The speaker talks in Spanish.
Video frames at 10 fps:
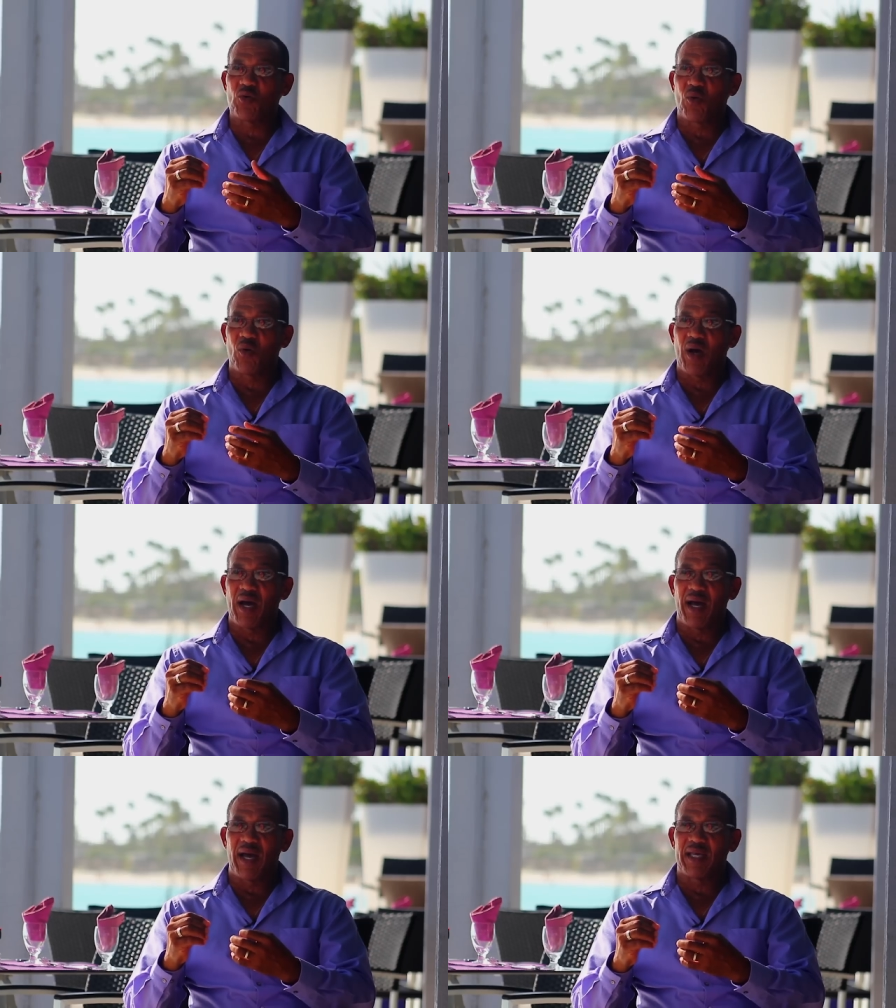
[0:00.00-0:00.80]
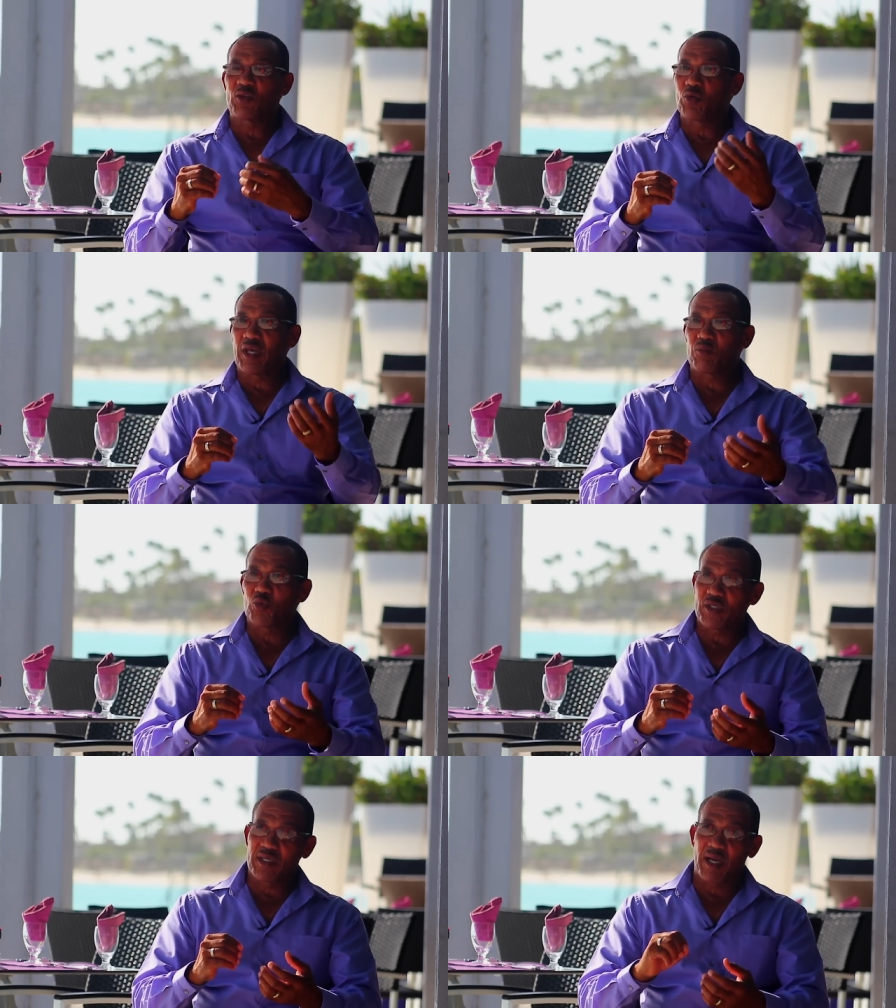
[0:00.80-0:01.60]
yo a estudiar
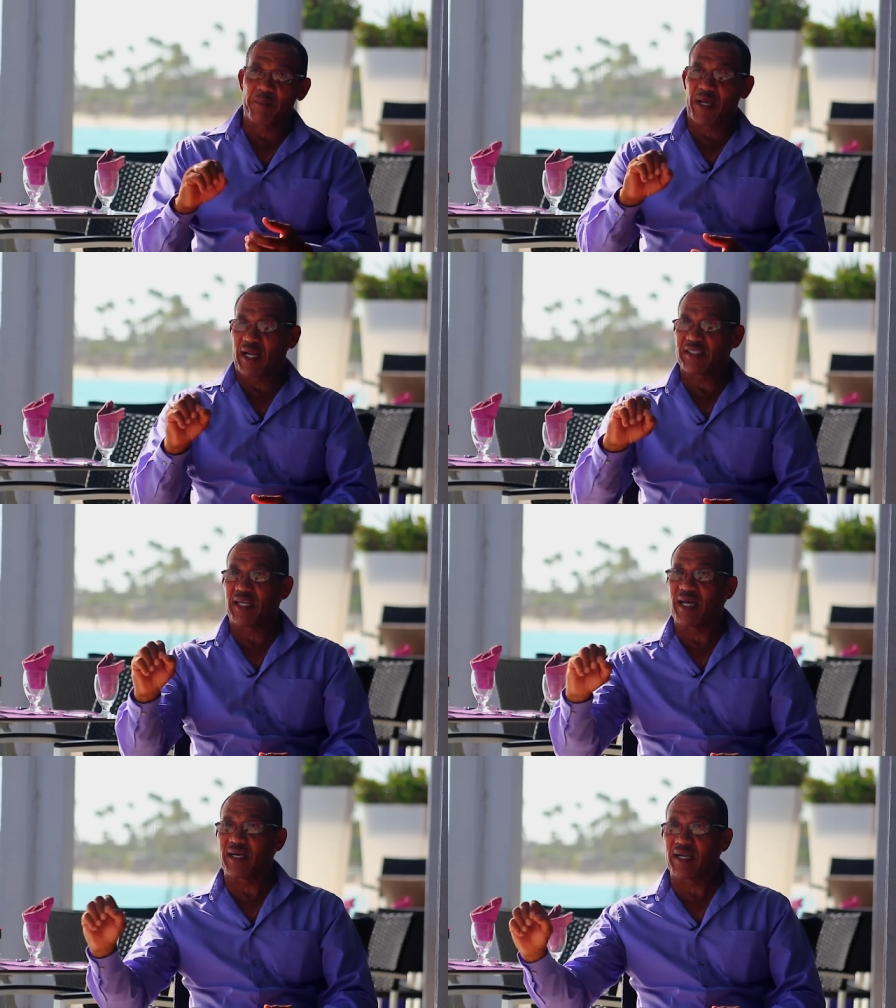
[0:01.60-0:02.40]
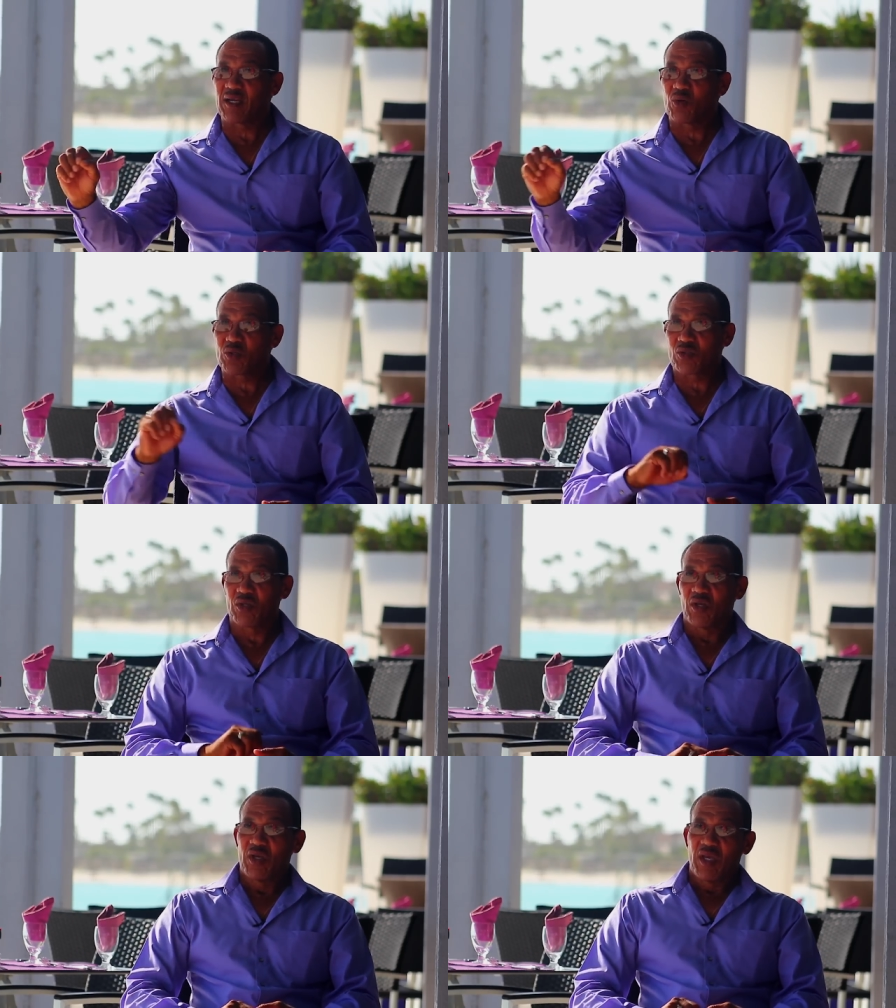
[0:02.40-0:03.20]
música para hacer arreglos,
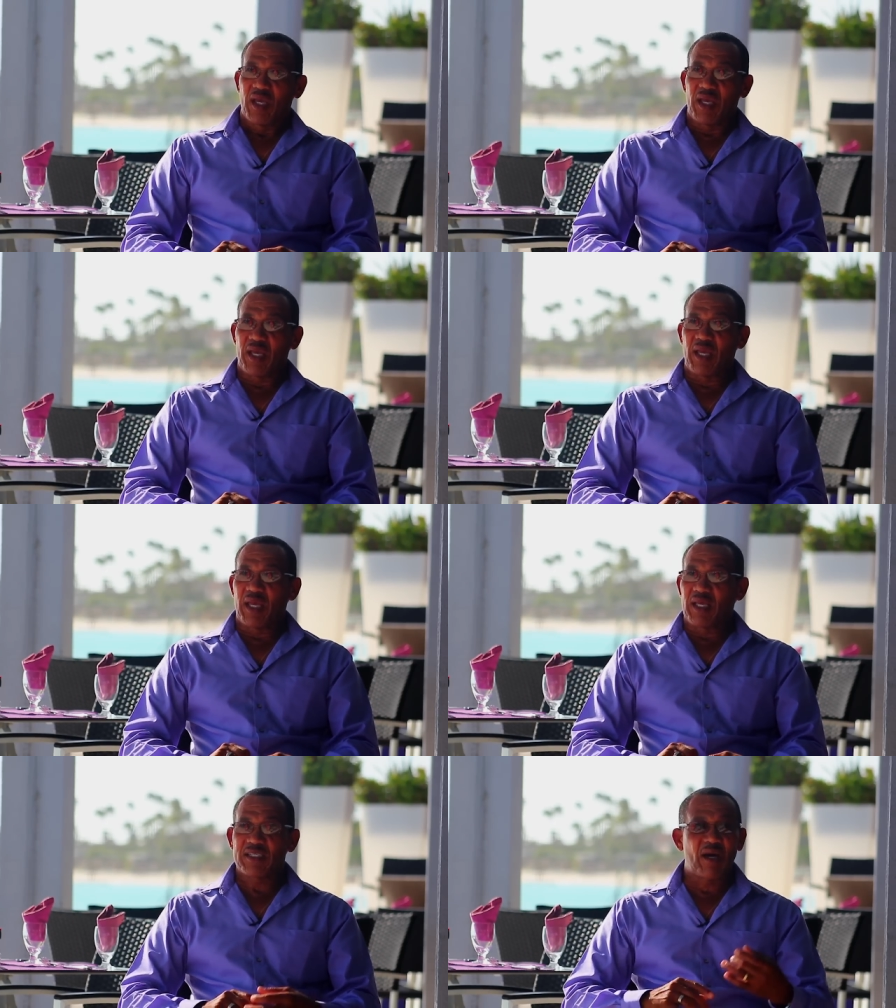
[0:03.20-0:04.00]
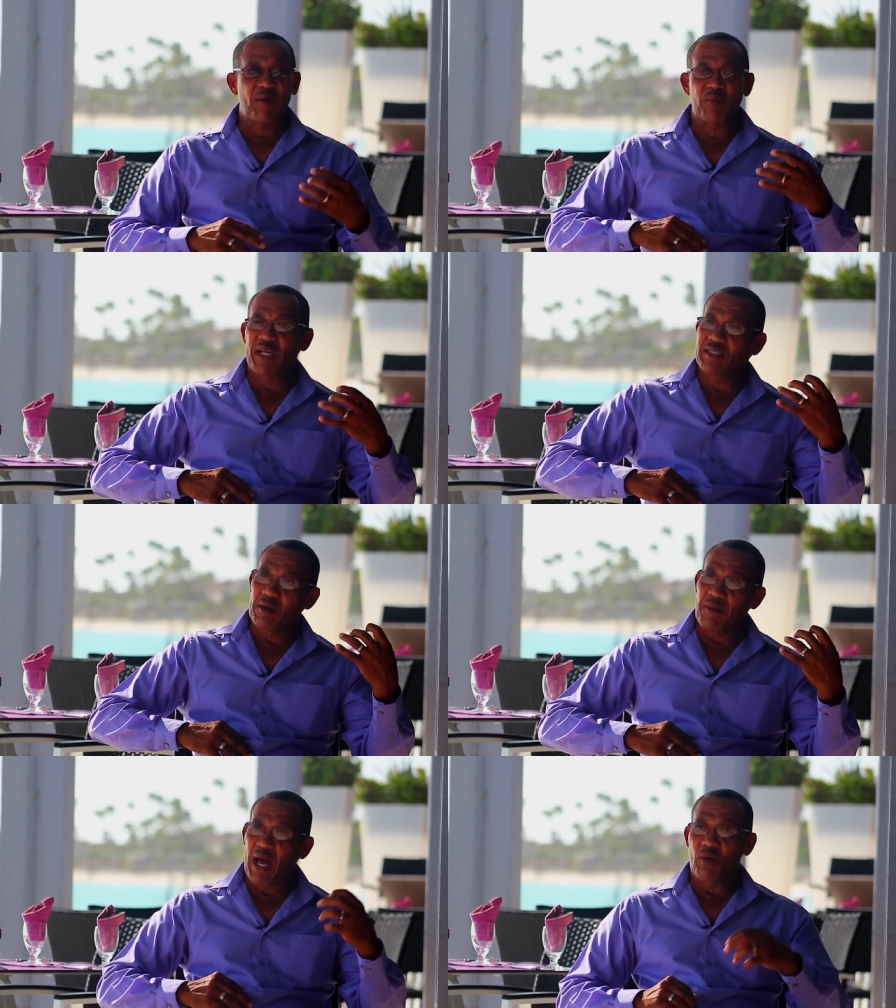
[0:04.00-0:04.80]
eh, saber más
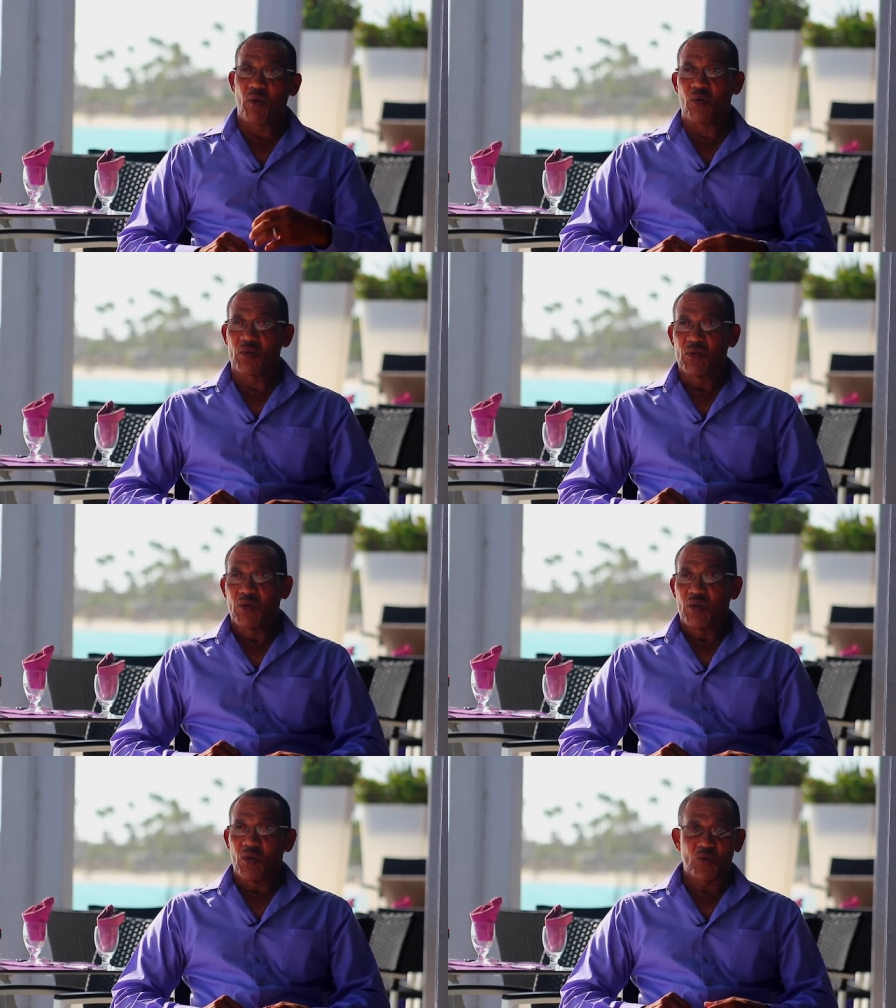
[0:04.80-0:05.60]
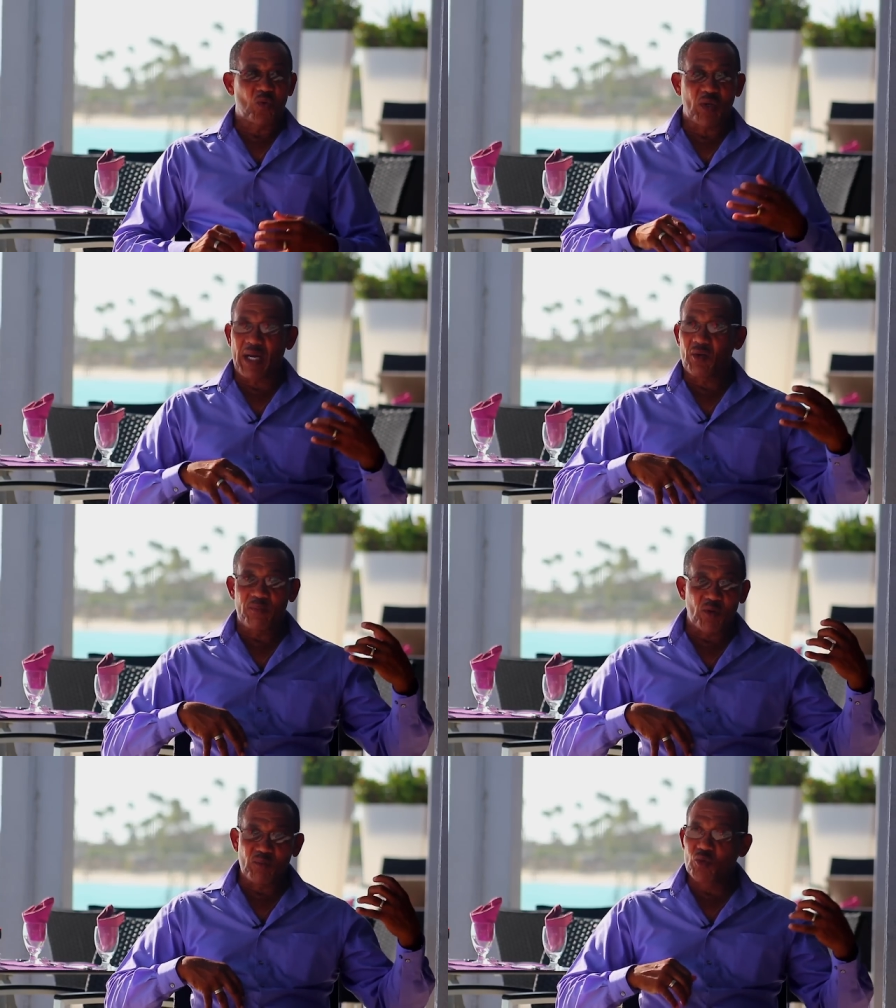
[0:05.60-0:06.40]
del bajo, tocarlo
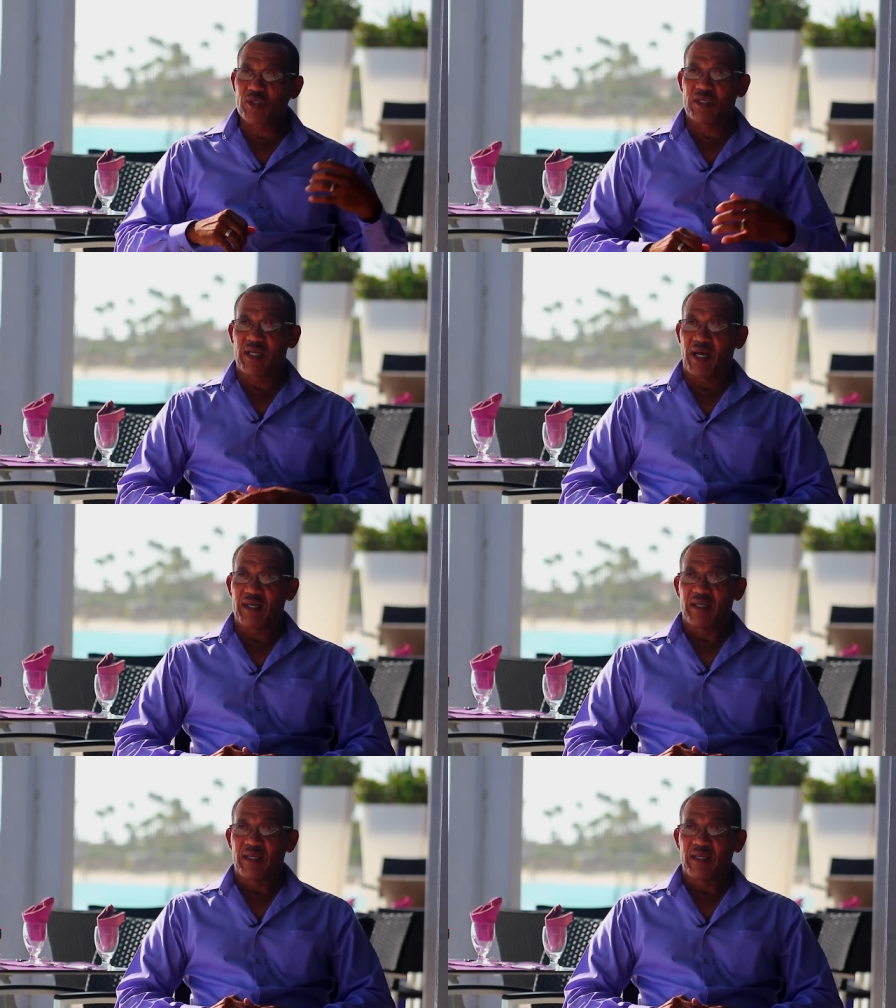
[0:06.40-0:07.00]
por música.